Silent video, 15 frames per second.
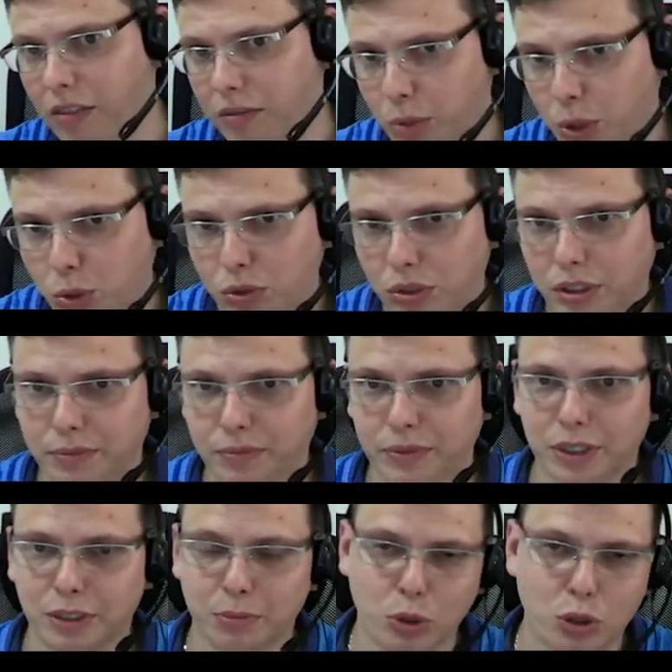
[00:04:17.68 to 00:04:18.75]
я в минусе
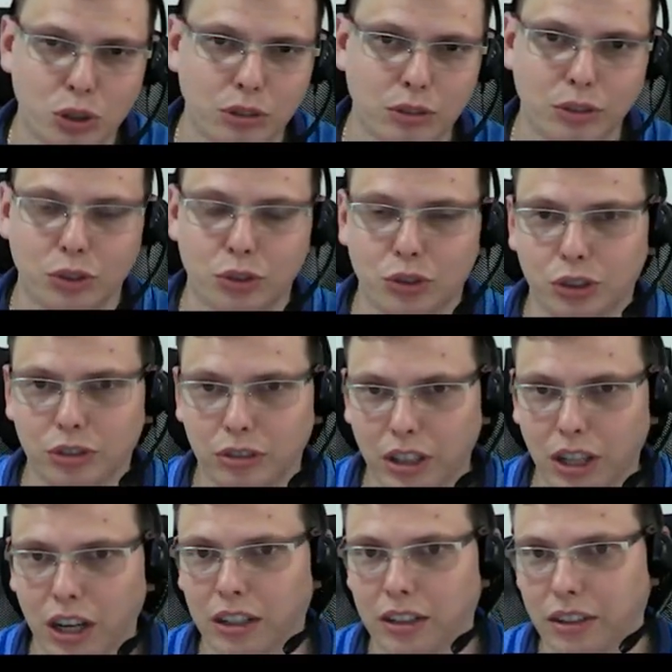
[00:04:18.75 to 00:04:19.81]
с прошлого
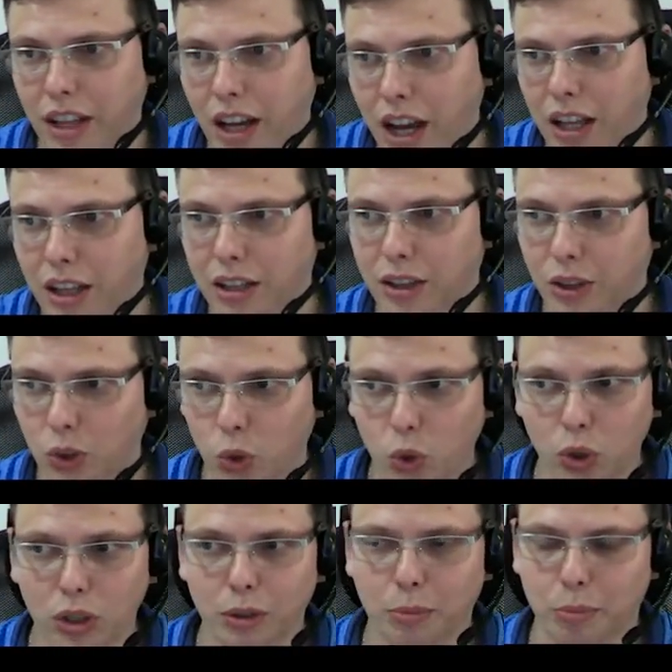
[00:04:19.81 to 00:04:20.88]
четверга на
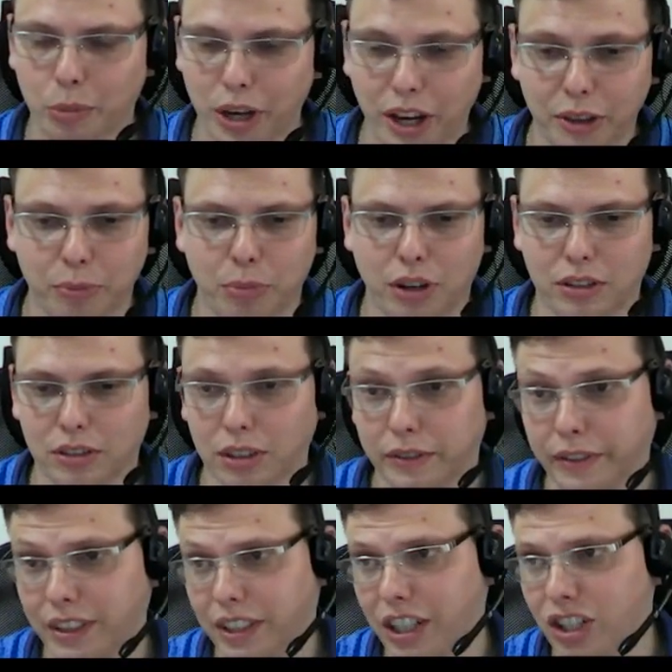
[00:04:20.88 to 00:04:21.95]

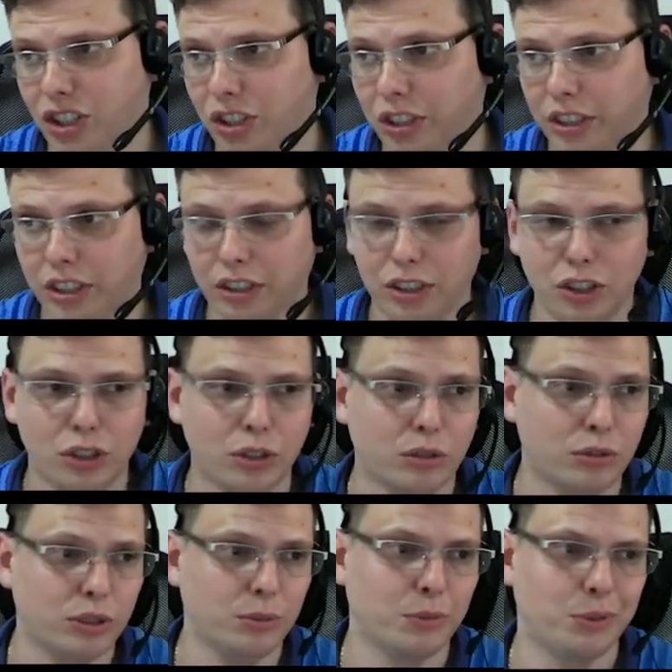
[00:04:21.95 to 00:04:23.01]
0,5%. Это, конечно, не
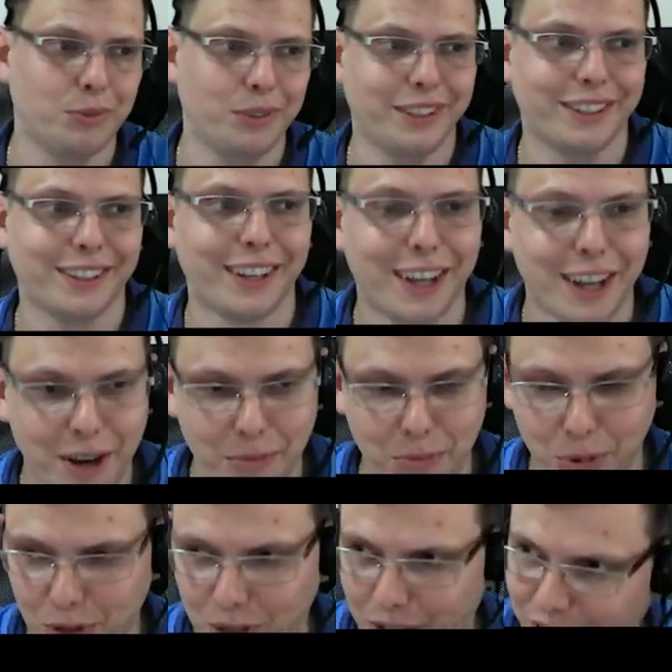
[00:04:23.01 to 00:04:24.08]
критично, но тем не менее,
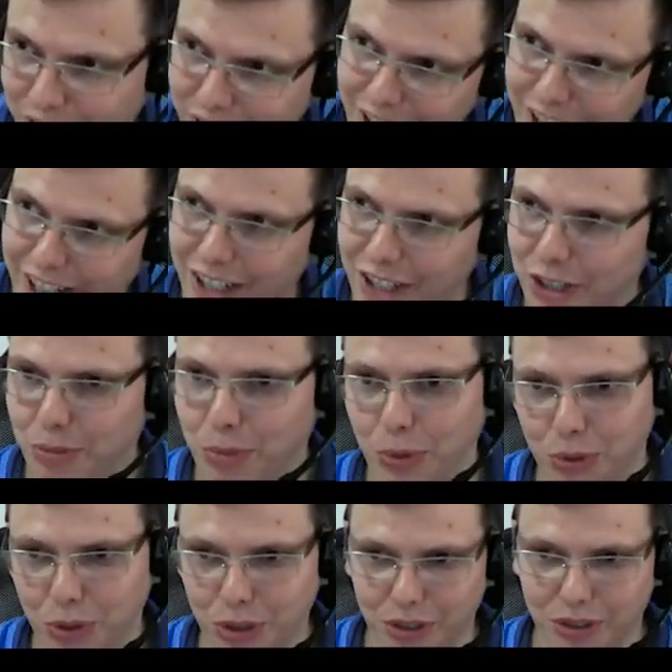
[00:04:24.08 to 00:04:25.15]
в прошлой неделе, конечно,
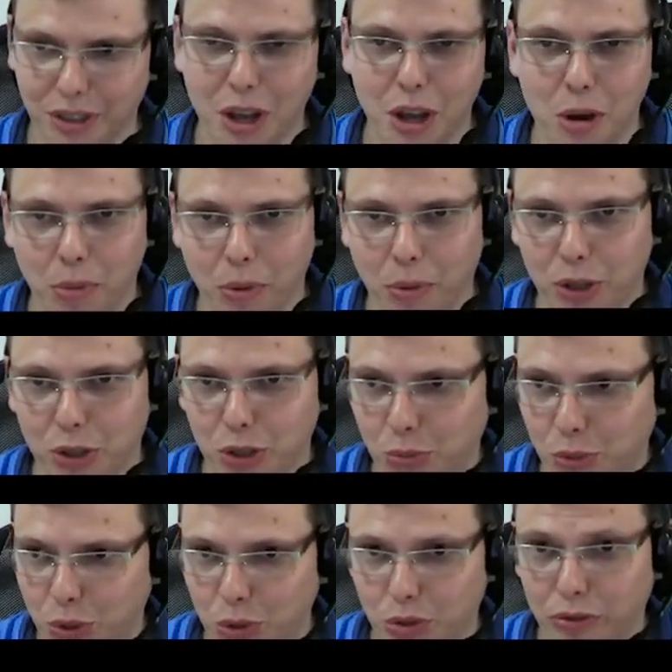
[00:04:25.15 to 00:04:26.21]
получилось по
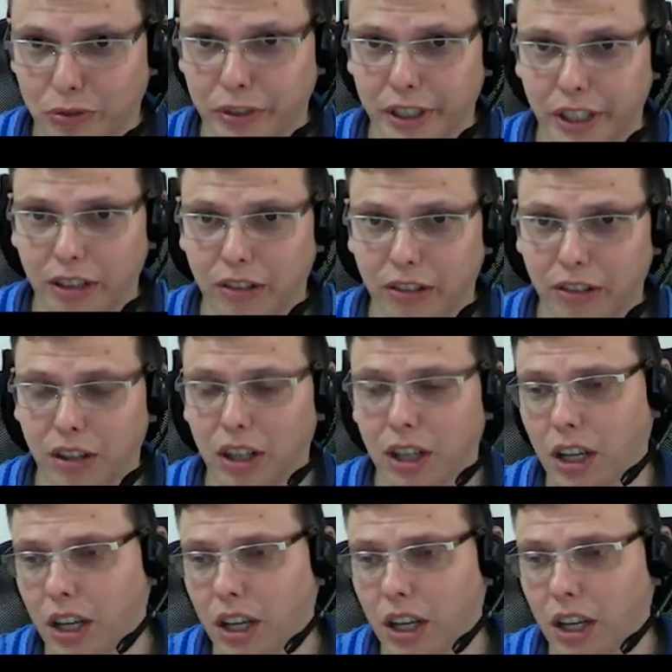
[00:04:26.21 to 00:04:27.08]
большому счету фейковое.